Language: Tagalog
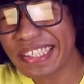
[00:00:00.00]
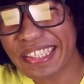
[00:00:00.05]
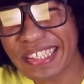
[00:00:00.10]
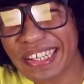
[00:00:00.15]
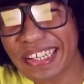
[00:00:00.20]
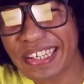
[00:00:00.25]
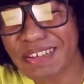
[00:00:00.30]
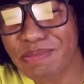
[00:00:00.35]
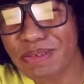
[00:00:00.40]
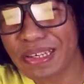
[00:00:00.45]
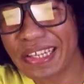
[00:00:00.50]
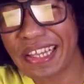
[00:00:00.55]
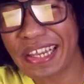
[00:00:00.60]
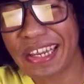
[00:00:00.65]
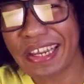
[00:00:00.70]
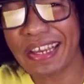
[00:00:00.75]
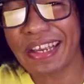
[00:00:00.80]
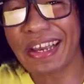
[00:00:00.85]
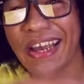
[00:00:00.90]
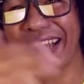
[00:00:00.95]
gonna be
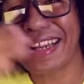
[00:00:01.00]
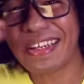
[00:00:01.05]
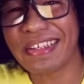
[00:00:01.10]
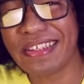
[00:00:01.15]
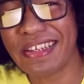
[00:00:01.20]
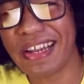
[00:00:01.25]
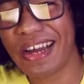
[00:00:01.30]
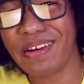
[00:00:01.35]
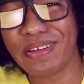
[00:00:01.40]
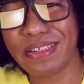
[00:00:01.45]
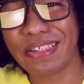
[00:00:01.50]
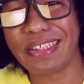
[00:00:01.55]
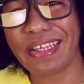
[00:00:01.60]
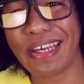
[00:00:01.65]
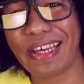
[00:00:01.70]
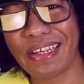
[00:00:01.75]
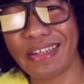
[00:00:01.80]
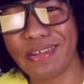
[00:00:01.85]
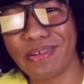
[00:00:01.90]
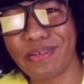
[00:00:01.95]
like a
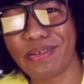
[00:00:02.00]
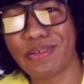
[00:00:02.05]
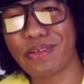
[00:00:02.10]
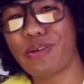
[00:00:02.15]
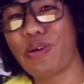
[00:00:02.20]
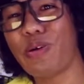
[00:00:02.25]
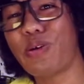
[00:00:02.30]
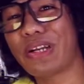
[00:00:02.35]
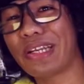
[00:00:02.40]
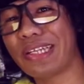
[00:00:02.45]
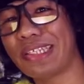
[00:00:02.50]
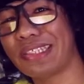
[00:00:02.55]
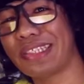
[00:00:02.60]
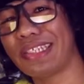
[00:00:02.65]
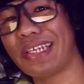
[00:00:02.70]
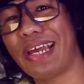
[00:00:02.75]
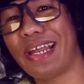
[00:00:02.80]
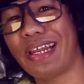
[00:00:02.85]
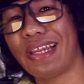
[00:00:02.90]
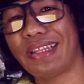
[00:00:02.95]
downside on your
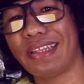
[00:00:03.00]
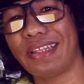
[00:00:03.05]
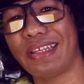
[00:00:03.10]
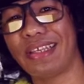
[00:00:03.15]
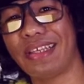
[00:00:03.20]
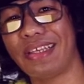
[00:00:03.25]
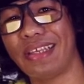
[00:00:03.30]
originality